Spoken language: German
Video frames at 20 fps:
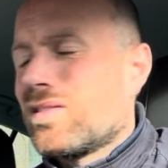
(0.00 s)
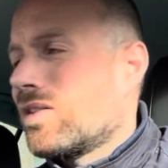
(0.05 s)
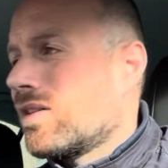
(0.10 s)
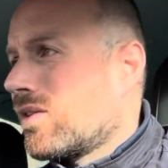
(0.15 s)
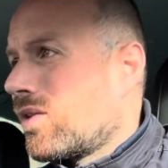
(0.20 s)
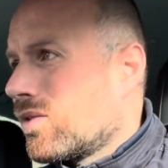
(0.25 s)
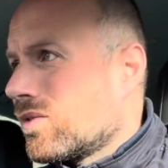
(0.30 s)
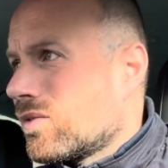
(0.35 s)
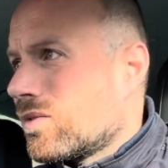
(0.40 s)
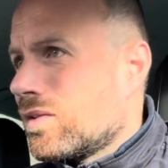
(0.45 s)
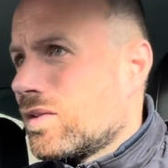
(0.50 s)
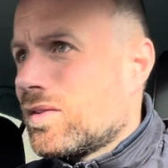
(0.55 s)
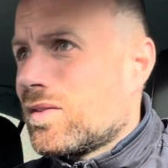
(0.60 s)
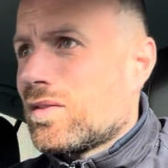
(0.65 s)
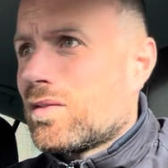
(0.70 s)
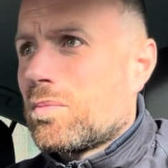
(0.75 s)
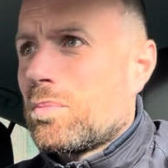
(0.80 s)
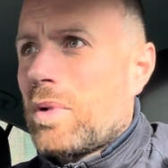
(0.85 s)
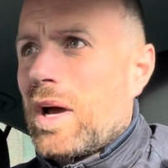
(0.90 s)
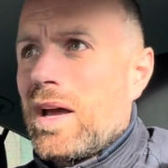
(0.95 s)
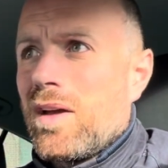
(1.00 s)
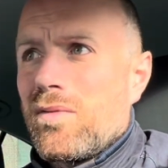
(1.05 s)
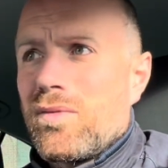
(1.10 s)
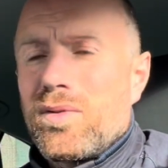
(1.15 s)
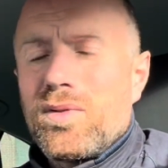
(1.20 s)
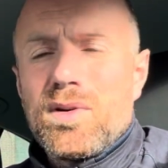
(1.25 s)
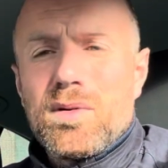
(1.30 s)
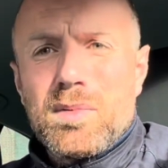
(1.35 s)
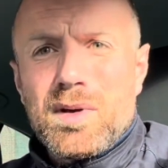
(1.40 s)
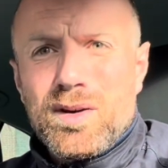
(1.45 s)
Genauso ist es bei
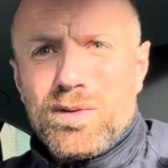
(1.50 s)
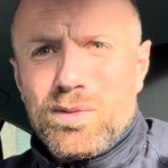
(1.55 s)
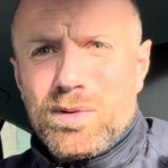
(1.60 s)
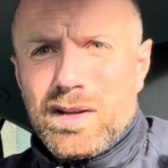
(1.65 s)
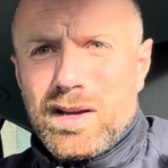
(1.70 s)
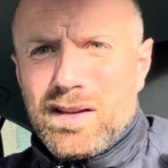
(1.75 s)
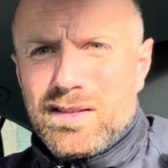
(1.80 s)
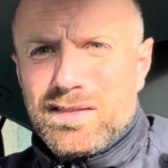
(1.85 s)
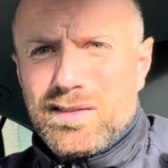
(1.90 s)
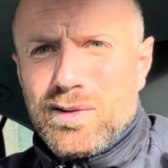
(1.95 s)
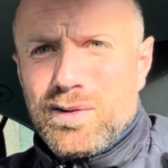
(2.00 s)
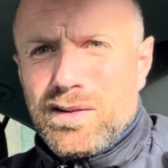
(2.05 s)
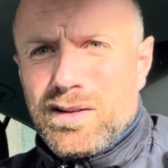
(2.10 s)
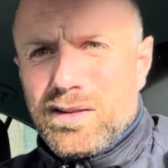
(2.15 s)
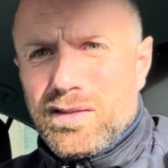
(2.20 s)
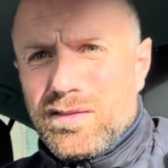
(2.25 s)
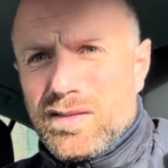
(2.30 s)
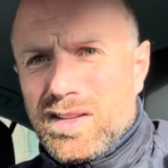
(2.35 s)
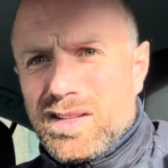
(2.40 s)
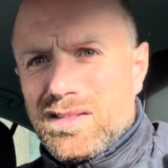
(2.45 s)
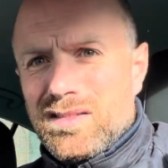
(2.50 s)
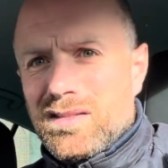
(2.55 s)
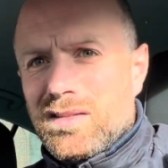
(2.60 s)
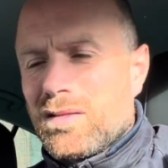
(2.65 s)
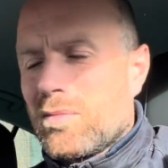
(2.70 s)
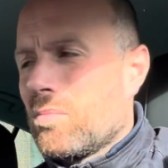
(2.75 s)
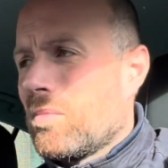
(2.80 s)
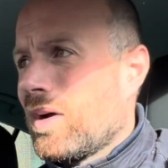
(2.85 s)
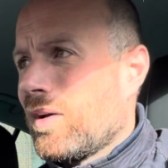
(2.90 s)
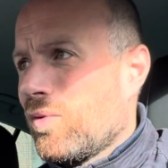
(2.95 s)
früher bei Rudi Assauer gewesen,
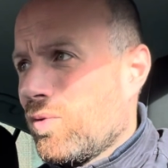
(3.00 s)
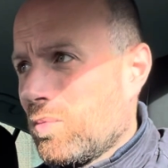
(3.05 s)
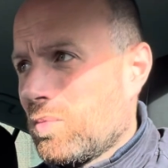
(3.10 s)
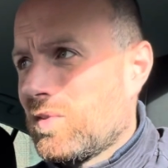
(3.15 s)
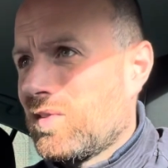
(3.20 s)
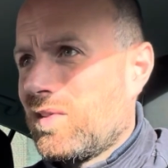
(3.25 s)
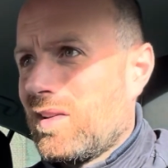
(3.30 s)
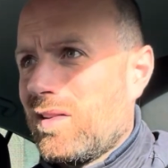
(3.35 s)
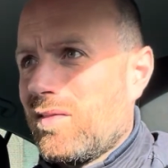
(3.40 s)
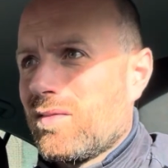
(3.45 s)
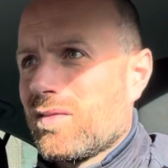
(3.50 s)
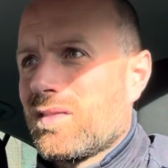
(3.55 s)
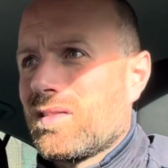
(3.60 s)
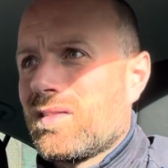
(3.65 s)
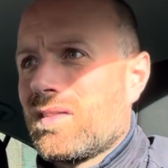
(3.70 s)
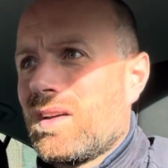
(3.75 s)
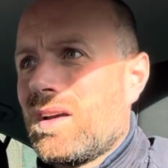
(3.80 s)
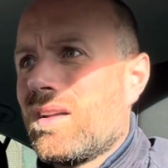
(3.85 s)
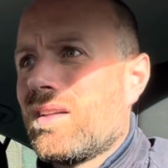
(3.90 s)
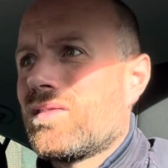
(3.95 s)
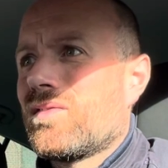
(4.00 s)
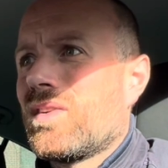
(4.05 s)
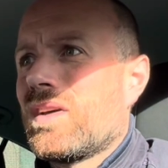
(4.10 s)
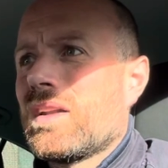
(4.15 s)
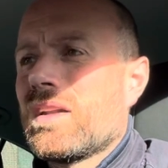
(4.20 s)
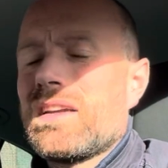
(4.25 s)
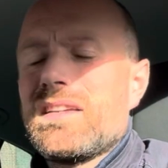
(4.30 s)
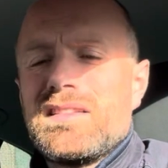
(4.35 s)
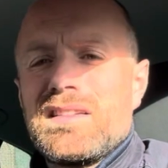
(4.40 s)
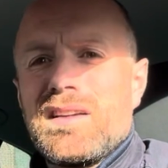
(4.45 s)
bei Hüb Stevens. Ja, das waren
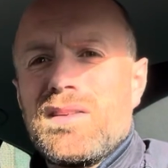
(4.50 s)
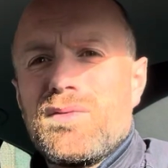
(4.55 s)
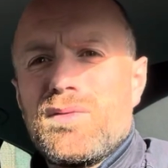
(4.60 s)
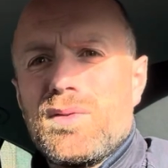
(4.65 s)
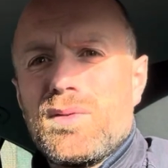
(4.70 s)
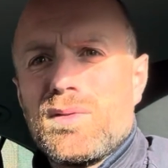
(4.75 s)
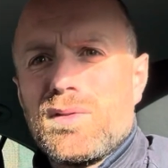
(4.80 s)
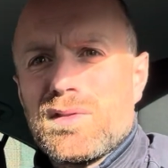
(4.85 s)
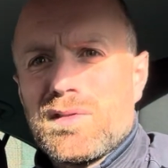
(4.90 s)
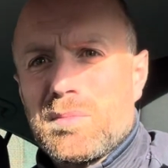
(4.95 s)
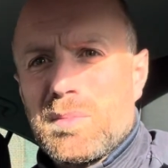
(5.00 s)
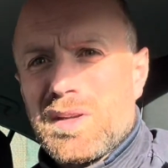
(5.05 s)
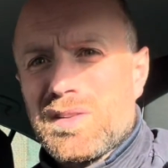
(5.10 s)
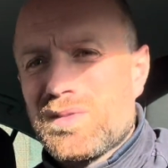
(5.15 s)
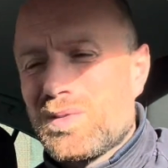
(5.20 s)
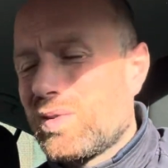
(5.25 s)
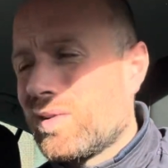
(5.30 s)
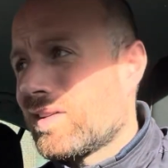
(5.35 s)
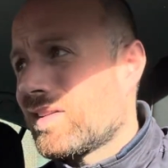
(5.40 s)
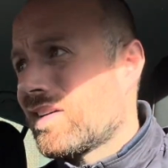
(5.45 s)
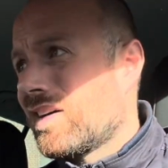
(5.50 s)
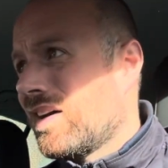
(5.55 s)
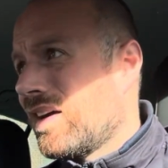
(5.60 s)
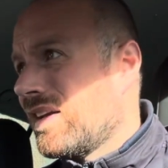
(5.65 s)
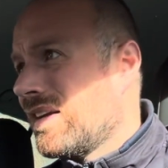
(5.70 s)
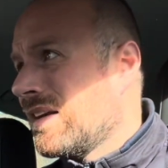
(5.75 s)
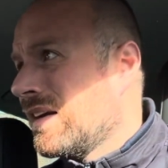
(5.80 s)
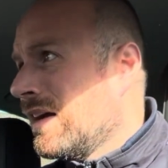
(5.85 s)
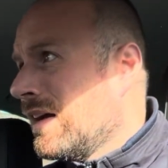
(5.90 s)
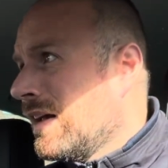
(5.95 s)
richtige Führungspersönlichkeiten.